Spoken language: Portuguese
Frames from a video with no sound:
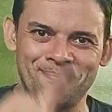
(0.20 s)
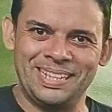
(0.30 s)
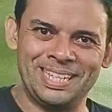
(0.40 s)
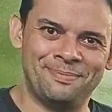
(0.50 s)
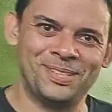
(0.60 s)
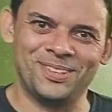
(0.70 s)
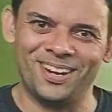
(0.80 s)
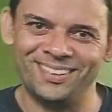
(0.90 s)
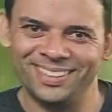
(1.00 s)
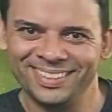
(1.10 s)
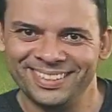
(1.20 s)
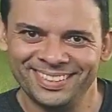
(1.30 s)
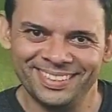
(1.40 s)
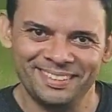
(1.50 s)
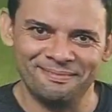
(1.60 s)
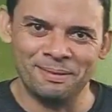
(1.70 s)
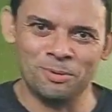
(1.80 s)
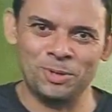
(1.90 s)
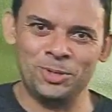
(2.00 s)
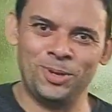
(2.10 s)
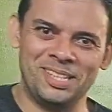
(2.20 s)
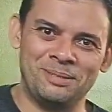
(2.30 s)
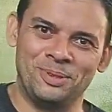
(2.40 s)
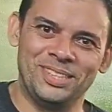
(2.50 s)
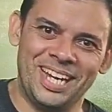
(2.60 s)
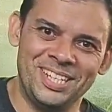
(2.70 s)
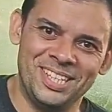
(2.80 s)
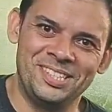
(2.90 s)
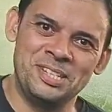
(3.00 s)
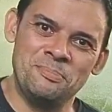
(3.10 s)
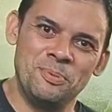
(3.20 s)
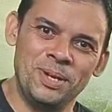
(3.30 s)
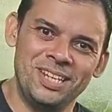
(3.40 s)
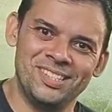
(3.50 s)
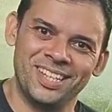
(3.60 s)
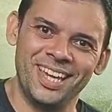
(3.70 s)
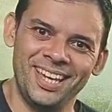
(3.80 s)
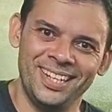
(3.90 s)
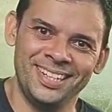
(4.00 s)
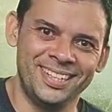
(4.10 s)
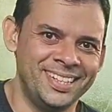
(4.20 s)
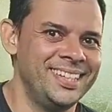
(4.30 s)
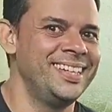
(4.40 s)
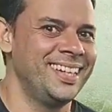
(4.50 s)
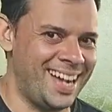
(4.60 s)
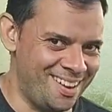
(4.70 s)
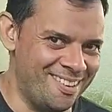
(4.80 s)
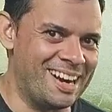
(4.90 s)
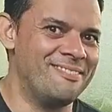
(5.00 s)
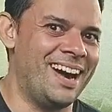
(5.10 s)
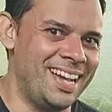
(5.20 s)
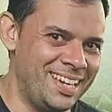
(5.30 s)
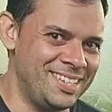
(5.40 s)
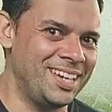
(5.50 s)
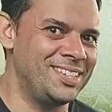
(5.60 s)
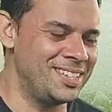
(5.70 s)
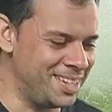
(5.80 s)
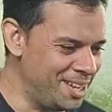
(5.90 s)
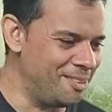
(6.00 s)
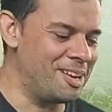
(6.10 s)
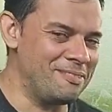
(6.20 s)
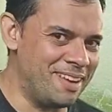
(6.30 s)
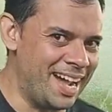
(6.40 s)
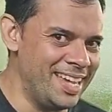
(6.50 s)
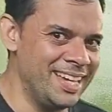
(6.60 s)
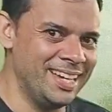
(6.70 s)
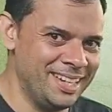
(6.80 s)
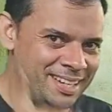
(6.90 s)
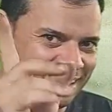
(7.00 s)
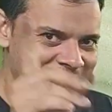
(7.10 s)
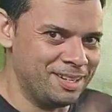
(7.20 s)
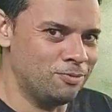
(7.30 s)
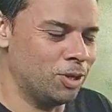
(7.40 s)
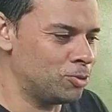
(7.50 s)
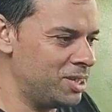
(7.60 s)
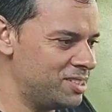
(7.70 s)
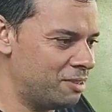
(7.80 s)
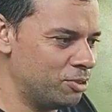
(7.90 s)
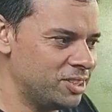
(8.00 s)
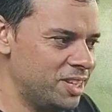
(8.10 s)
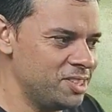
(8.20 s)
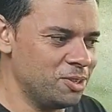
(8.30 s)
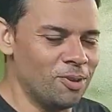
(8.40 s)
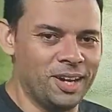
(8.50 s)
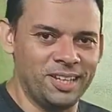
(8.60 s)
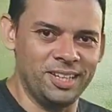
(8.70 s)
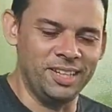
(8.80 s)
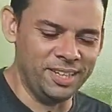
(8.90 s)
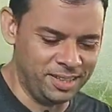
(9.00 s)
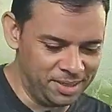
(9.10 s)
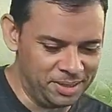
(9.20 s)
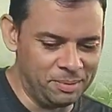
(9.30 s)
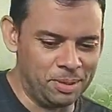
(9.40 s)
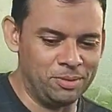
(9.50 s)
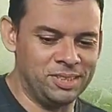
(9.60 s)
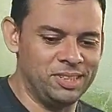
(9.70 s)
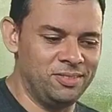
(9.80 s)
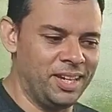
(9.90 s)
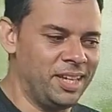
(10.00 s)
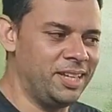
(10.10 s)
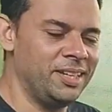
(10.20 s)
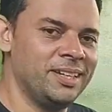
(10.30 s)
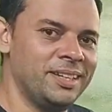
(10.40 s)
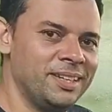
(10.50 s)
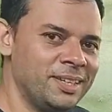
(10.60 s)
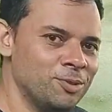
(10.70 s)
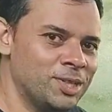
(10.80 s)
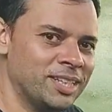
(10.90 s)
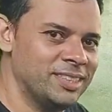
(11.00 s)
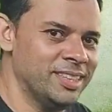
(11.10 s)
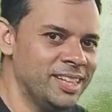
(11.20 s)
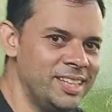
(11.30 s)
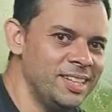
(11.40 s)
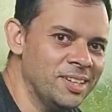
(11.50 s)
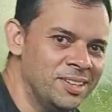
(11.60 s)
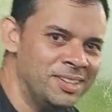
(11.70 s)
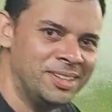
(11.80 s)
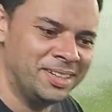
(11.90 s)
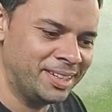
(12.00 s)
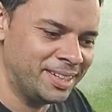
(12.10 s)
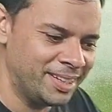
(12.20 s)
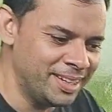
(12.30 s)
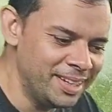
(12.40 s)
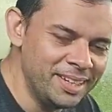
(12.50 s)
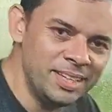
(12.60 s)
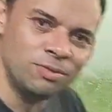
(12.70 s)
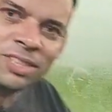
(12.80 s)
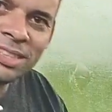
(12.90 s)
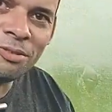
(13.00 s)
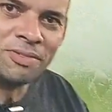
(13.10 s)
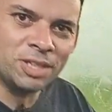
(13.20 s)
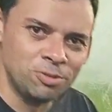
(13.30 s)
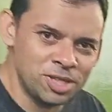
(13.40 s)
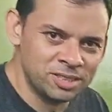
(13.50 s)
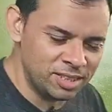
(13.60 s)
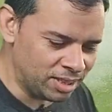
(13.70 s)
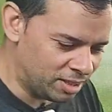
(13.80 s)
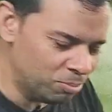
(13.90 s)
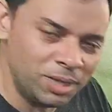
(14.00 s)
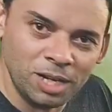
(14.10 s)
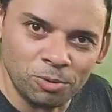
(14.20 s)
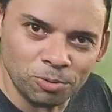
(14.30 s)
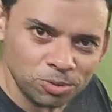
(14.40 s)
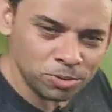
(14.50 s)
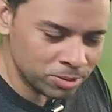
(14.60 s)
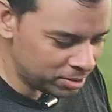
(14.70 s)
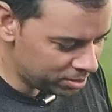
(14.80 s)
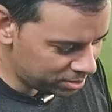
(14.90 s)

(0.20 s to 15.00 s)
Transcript: Beleza, pessoal? Vamos continuar essa montagem desse Jeep Willys aqui? Agora vai, hein, gente? Agora vai. Eu vou atualizar vocês agora aqui para vocês verem que o chassi está aqui, ó. E vocês estão vendo que o chassi está tão brilhoso?